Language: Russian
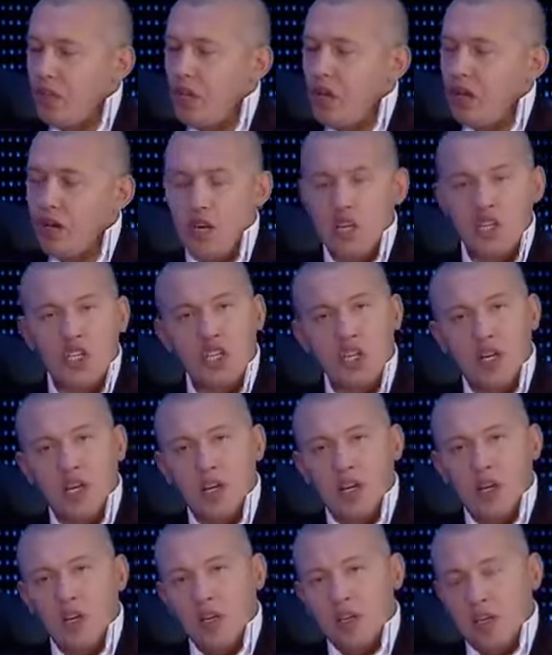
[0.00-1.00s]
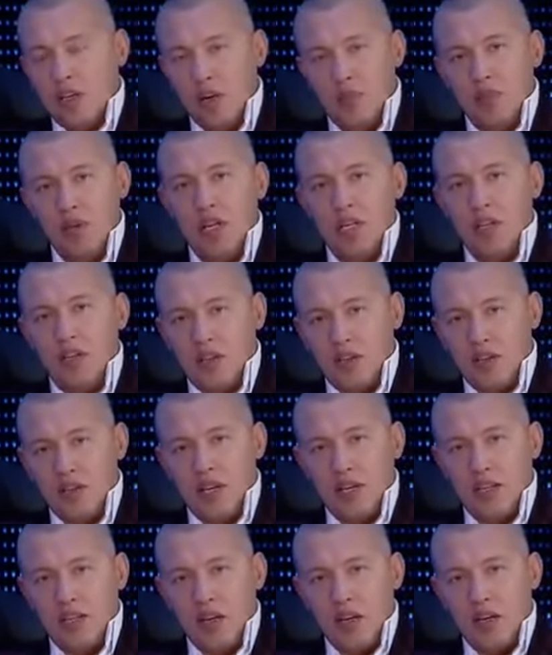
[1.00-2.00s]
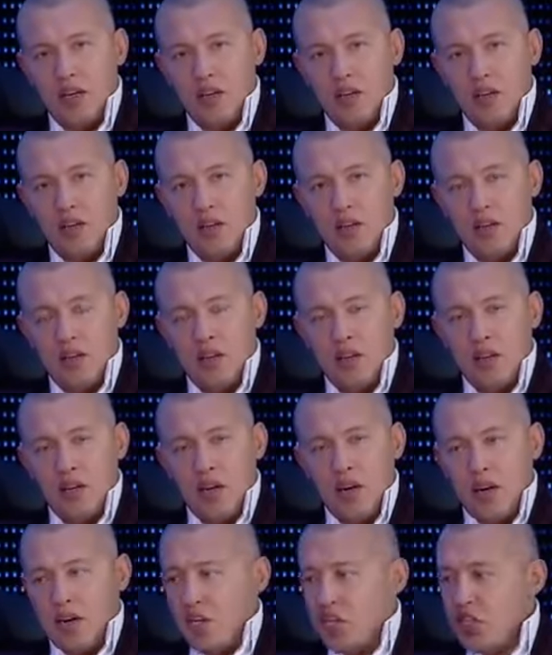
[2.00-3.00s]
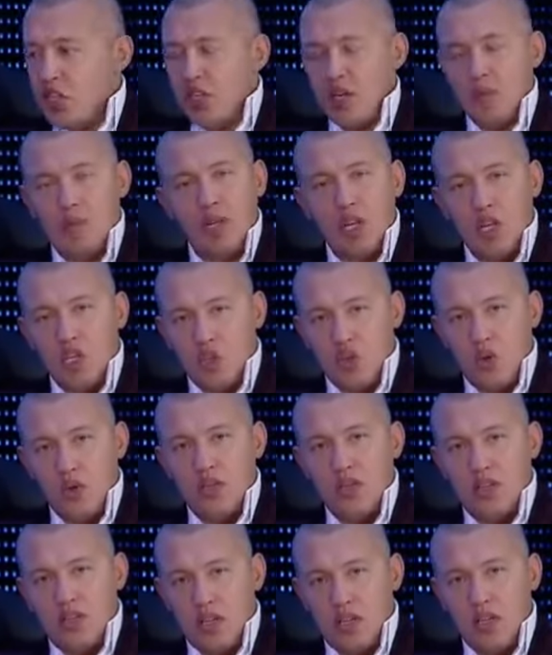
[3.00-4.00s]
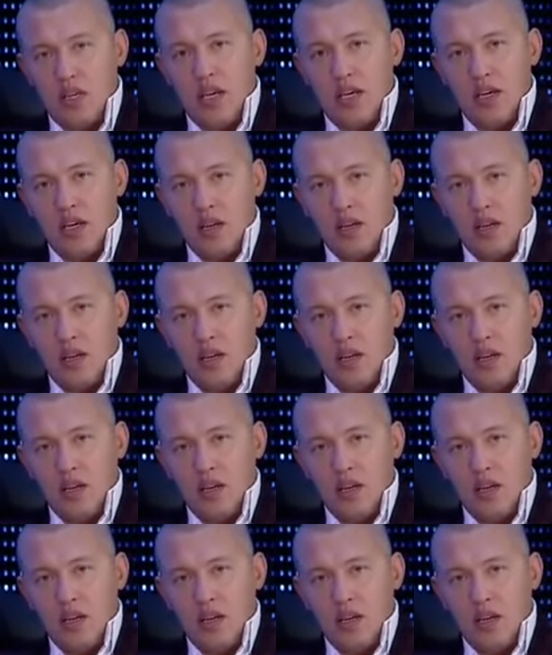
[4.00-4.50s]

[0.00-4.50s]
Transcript: Раньше – не было интернета, раньше не было соцсетей.